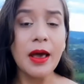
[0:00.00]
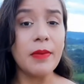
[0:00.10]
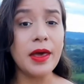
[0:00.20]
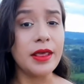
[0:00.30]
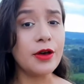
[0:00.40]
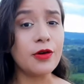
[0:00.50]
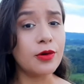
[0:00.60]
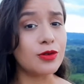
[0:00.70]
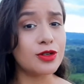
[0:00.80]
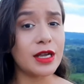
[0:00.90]
Me dedico
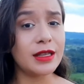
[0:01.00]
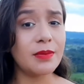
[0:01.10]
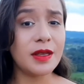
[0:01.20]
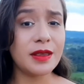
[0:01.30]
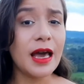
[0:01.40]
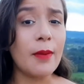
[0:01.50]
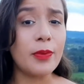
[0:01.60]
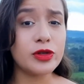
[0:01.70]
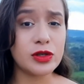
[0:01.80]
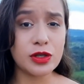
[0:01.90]
constantemente a
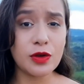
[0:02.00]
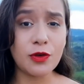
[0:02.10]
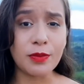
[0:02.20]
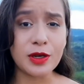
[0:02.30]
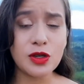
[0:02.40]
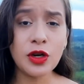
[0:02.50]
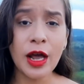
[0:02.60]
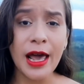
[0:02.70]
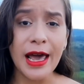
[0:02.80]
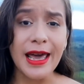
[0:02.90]
procesos de formación
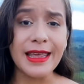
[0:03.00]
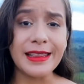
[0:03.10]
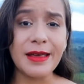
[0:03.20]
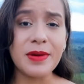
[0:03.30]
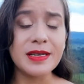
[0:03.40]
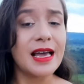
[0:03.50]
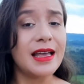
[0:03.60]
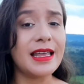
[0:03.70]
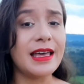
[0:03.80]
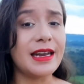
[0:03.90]
en temas
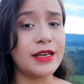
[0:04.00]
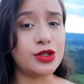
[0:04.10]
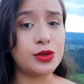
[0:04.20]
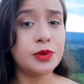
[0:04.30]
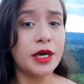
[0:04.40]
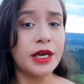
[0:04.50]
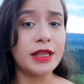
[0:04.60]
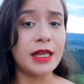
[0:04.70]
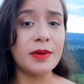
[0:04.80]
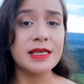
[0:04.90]
de derecho, en
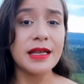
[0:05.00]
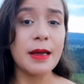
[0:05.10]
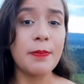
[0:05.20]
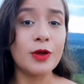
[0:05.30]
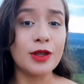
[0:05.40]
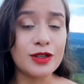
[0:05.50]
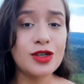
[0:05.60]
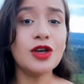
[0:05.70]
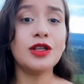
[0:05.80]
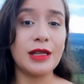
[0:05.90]
temas de
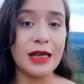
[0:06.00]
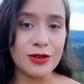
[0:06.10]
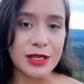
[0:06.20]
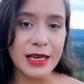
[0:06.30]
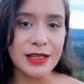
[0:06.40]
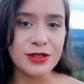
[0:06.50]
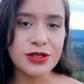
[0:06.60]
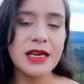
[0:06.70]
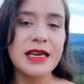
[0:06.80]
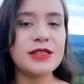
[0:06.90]
protección de los derechos
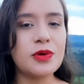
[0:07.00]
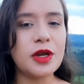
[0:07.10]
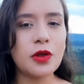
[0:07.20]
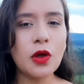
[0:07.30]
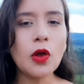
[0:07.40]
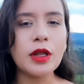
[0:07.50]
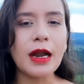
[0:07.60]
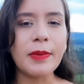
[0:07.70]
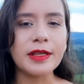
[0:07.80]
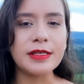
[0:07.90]
y sobre todo de la
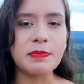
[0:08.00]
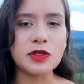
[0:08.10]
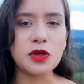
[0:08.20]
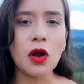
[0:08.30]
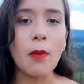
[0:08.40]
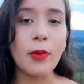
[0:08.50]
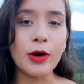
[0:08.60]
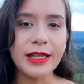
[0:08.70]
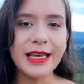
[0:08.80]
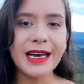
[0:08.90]
participación
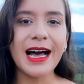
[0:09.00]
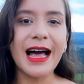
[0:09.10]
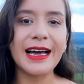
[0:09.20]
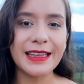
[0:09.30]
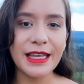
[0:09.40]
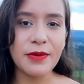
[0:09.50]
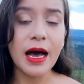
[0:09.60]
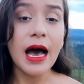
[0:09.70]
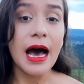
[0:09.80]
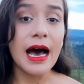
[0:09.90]
política activa,
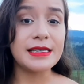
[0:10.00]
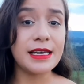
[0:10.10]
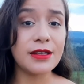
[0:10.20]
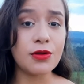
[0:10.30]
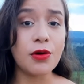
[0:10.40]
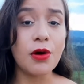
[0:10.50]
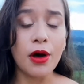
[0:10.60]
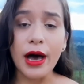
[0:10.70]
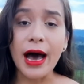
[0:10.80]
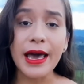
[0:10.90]
haciendo
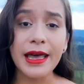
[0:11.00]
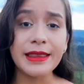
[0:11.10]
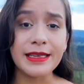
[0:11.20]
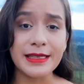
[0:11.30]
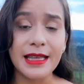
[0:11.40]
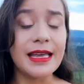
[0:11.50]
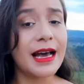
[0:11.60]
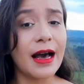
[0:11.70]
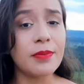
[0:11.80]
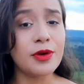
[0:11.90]
agentes de
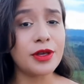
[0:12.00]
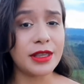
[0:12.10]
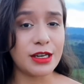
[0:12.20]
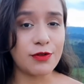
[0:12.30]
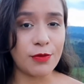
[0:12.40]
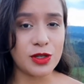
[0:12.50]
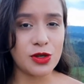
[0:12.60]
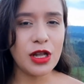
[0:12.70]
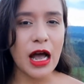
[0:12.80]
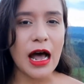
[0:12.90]
cambio y de
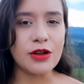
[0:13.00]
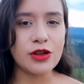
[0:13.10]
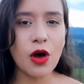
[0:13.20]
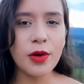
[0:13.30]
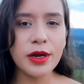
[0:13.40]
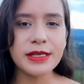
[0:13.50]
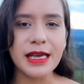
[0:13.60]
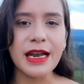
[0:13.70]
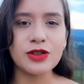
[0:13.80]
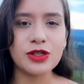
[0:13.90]
transformación a los jóvenes en
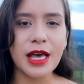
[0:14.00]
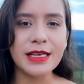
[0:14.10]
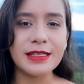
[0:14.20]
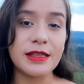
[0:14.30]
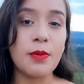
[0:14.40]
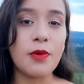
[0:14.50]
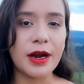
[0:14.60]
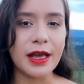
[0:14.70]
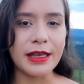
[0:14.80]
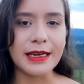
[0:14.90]
las sociedades
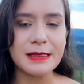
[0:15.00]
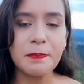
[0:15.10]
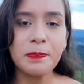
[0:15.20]
democráticas.